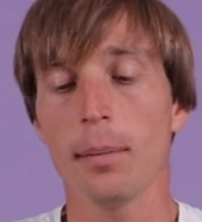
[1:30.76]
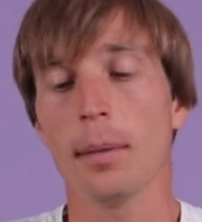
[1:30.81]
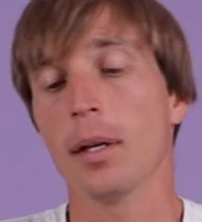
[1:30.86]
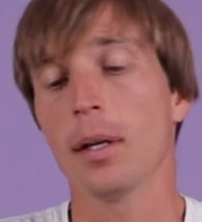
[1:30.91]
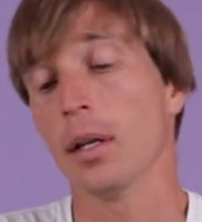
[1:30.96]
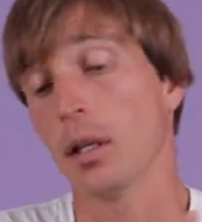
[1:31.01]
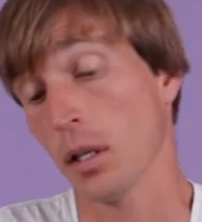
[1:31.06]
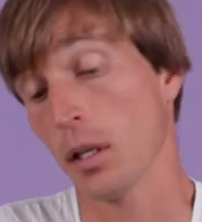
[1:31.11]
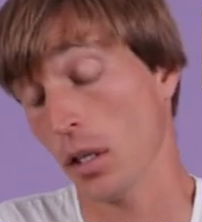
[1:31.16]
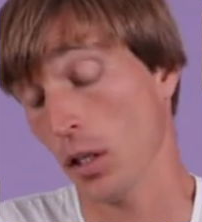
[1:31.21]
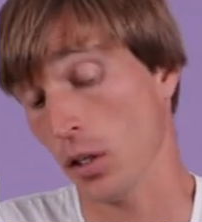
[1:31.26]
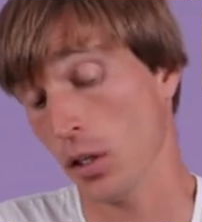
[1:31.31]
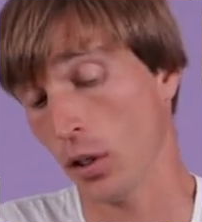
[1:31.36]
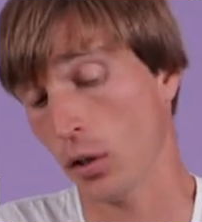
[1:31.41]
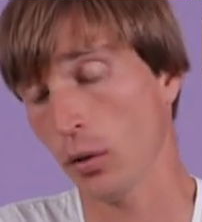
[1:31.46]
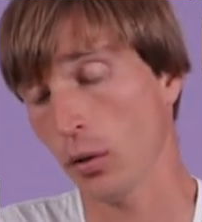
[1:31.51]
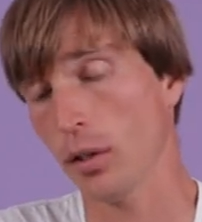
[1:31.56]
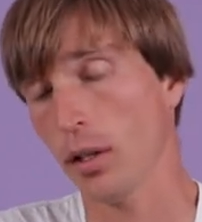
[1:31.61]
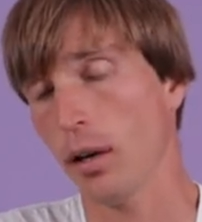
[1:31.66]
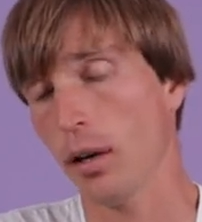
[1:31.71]
mais j'ai
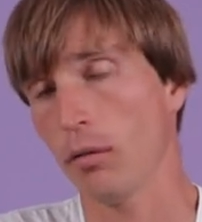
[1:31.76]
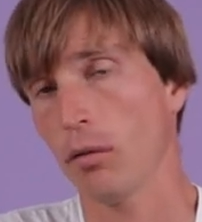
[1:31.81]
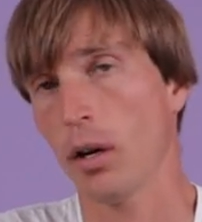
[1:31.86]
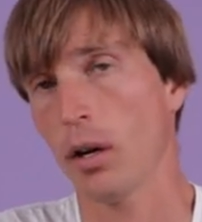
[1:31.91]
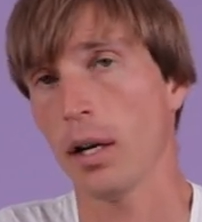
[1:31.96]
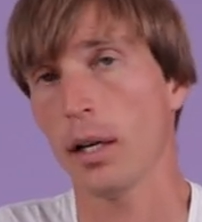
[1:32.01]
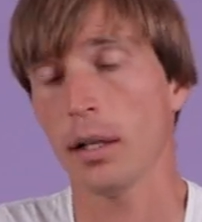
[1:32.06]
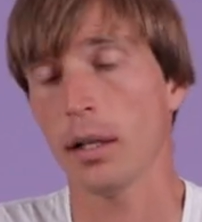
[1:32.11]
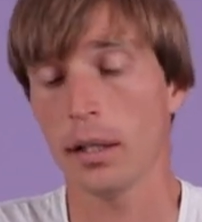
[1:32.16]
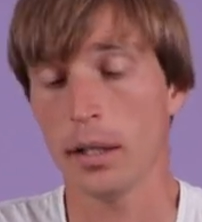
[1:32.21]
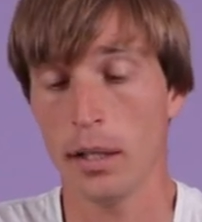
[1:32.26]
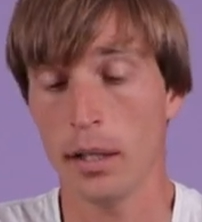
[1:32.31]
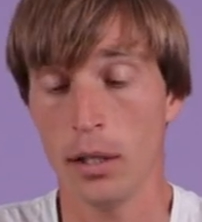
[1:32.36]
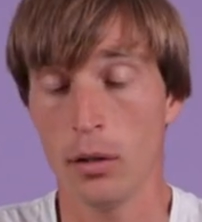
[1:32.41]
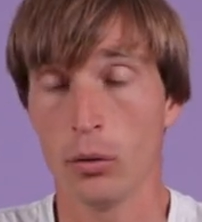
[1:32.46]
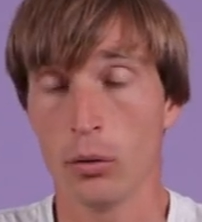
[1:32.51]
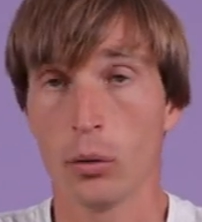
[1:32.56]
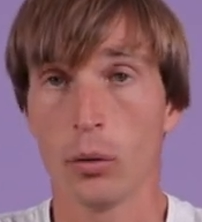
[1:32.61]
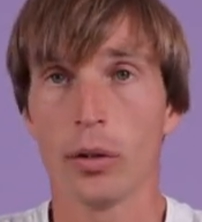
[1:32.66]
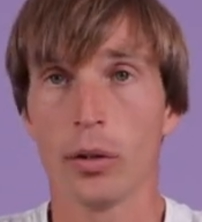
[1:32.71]
cogné la voile et
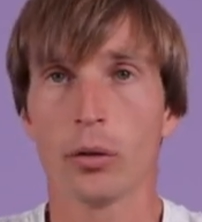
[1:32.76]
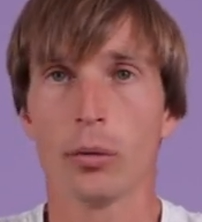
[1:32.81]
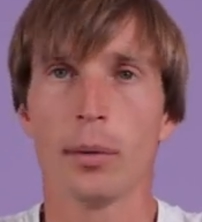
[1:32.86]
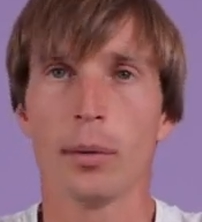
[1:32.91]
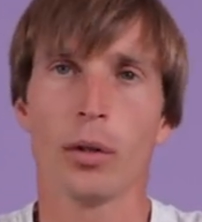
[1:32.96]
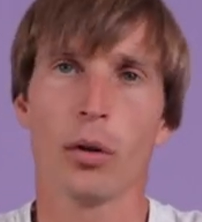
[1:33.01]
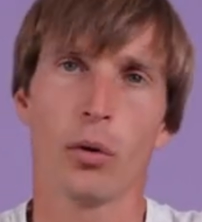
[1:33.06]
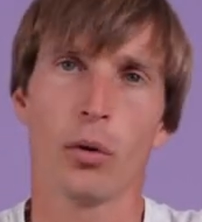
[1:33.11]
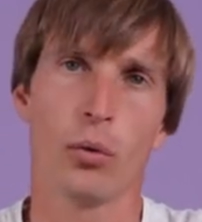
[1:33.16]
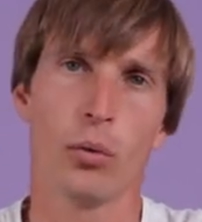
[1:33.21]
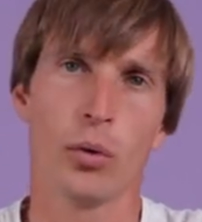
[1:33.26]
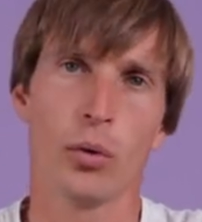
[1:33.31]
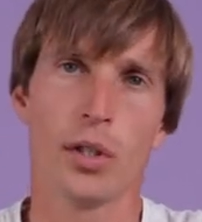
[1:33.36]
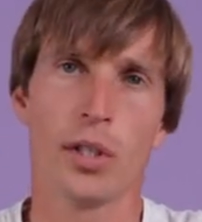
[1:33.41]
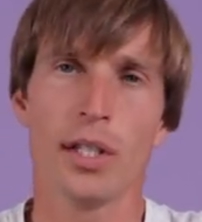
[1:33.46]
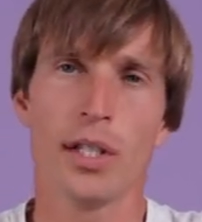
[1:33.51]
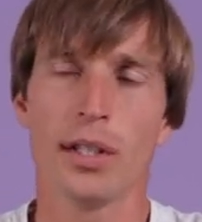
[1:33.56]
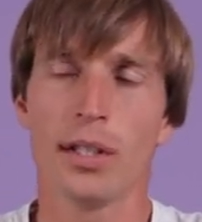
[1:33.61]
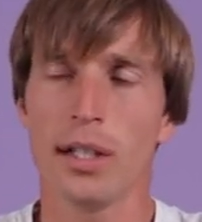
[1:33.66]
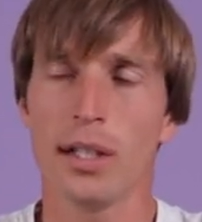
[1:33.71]
le drone est tombé dans l'eau.
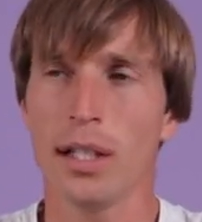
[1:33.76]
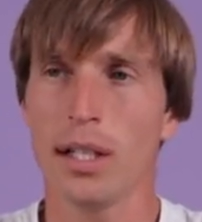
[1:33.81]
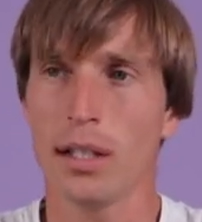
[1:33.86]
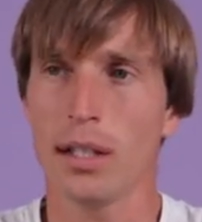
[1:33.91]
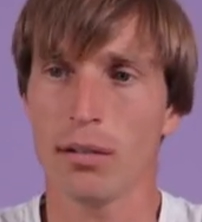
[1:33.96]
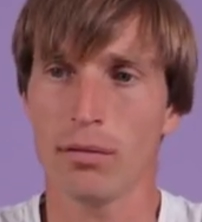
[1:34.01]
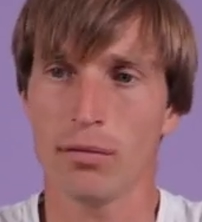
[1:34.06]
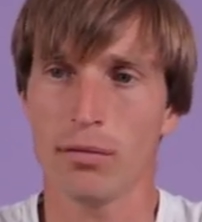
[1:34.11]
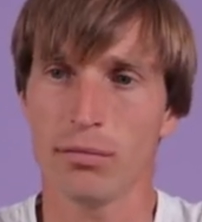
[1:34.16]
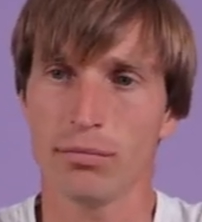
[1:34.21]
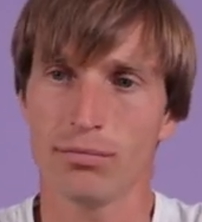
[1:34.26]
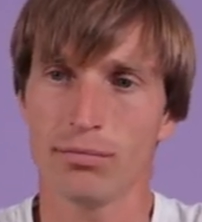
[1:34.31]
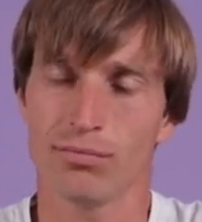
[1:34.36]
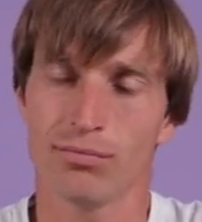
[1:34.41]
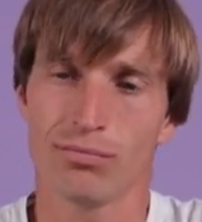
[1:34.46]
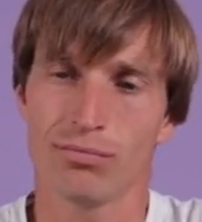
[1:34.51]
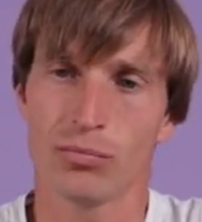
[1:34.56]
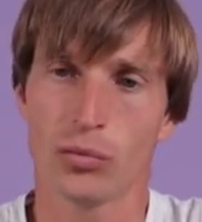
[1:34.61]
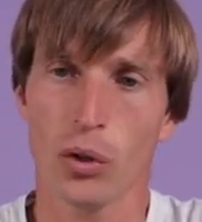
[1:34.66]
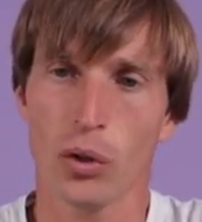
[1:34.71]
J'ai été
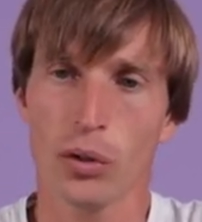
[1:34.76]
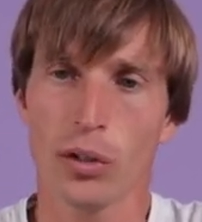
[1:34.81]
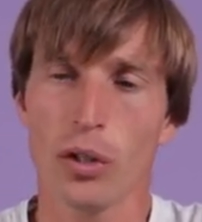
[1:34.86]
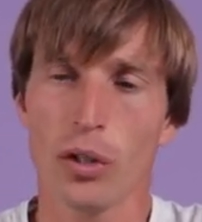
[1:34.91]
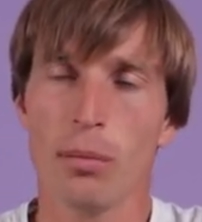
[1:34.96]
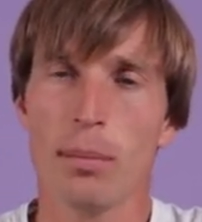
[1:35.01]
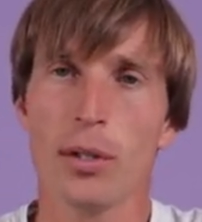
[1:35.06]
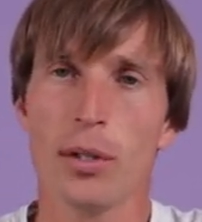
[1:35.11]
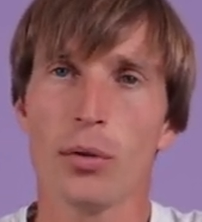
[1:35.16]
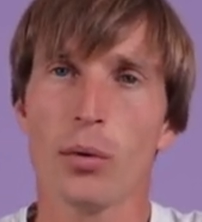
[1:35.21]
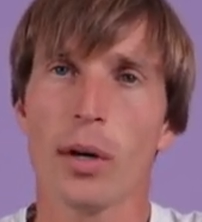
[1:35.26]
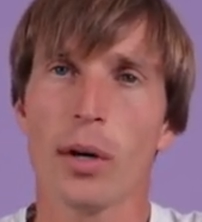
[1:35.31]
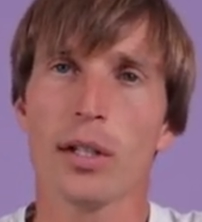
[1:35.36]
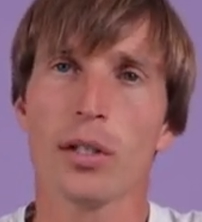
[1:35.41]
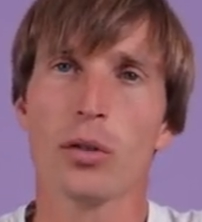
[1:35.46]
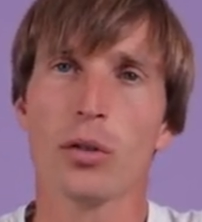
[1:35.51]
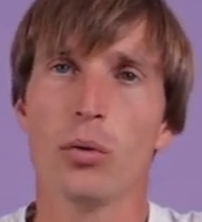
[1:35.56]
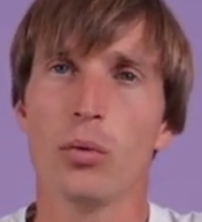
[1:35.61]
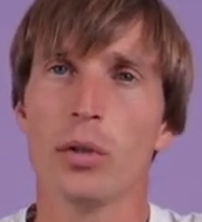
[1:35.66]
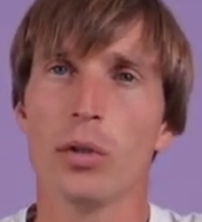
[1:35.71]
tenter une mission
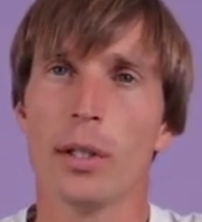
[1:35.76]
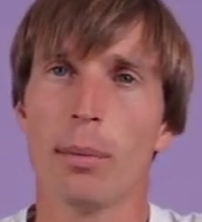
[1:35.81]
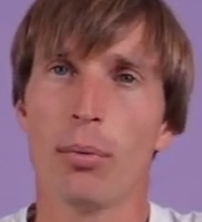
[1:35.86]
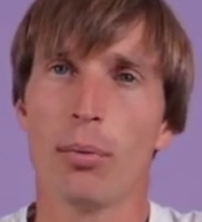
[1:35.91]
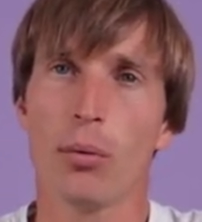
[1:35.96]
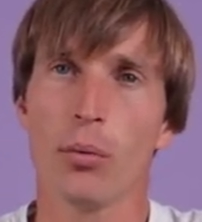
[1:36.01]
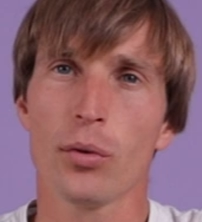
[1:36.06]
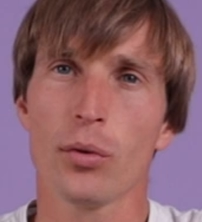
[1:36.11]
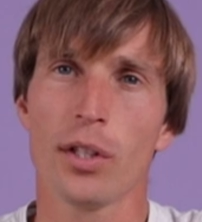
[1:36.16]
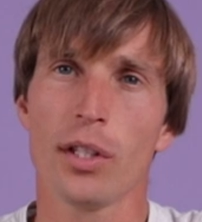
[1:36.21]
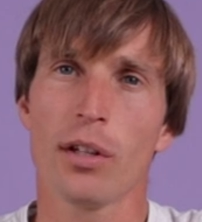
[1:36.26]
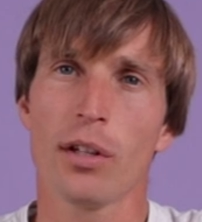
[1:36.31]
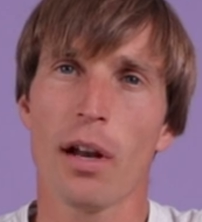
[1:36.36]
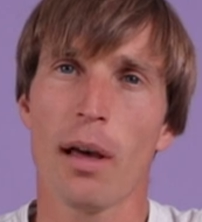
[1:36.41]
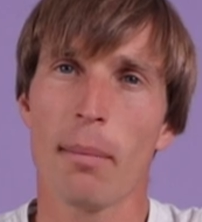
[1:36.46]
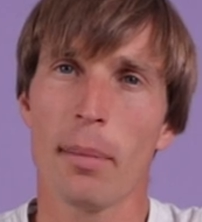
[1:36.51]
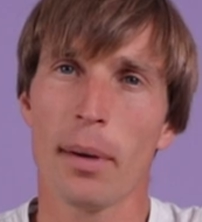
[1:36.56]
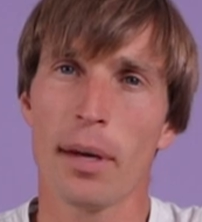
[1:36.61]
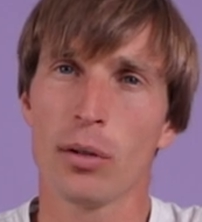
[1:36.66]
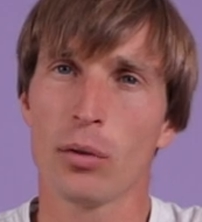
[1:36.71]
rescue, j'ai plongé dans la
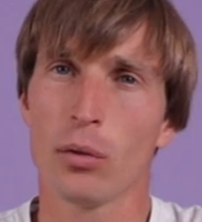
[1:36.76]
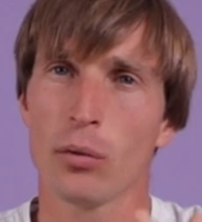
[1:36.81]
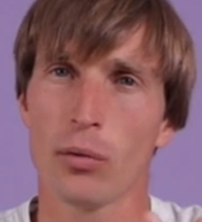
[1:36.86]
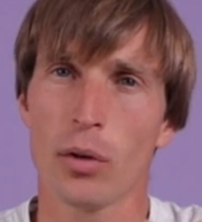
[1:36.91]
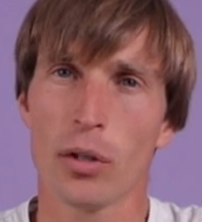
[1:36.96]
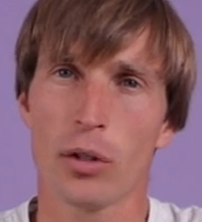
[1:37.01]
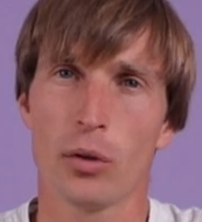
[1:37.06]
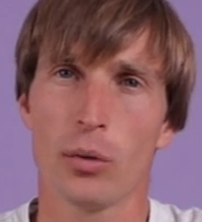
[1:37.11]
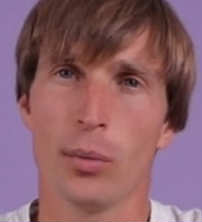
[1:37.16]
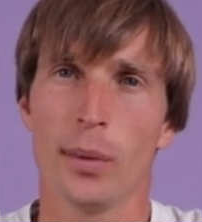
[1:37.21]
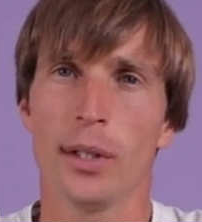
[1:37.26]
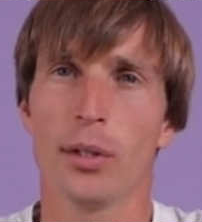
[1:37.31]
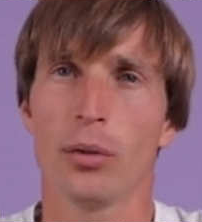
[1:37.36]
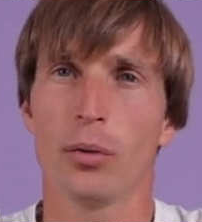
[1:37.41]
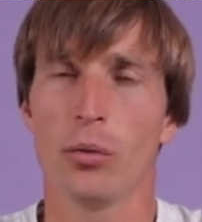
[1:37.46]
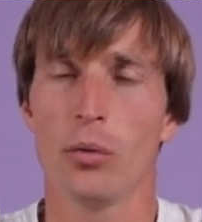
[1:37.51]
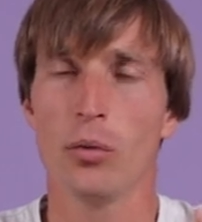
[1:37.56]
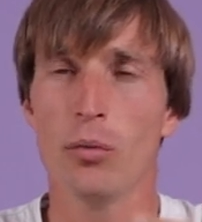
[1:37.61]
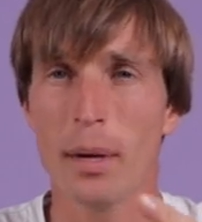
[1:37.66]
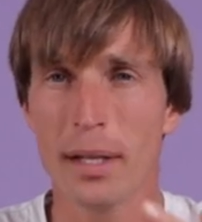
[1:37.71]
baie deux fois de suite,
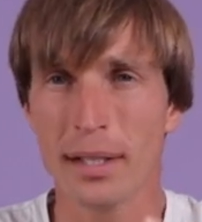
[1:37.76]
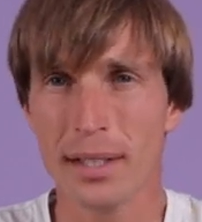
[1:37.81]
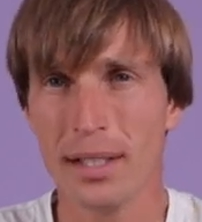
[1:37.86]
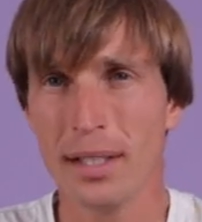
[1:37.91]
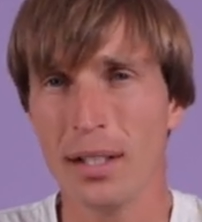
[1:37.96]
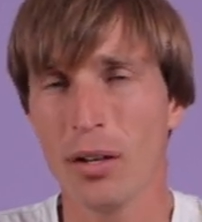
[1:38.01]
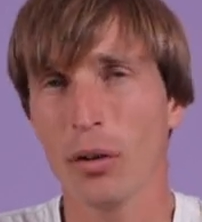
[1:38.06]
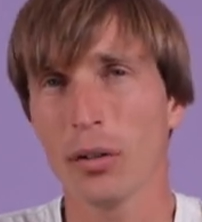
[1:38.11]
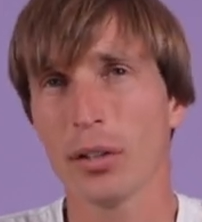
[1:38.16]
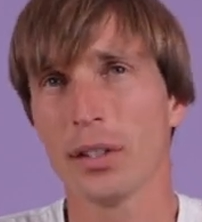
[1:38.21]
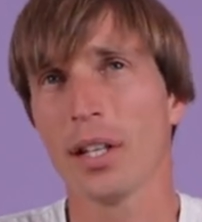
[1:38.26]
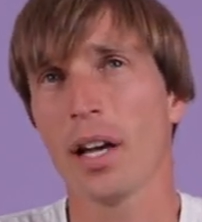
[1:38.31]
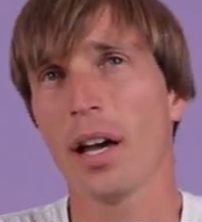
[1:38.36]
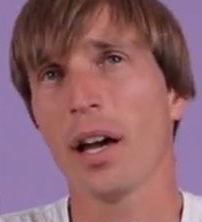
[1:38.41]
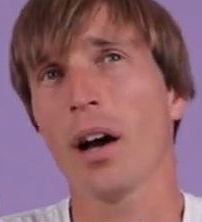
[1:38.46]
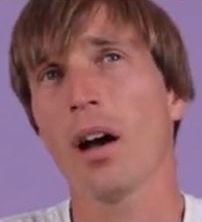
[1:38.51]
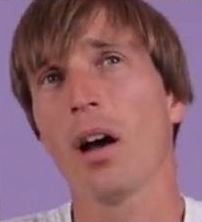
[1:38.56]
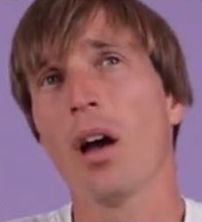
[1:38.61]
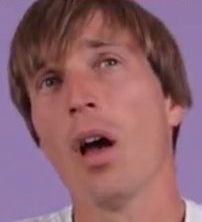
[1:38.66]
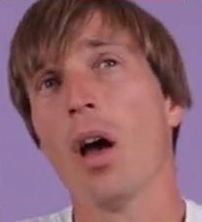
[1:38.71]
une matinée
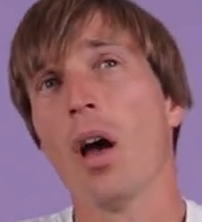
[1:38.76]
entière.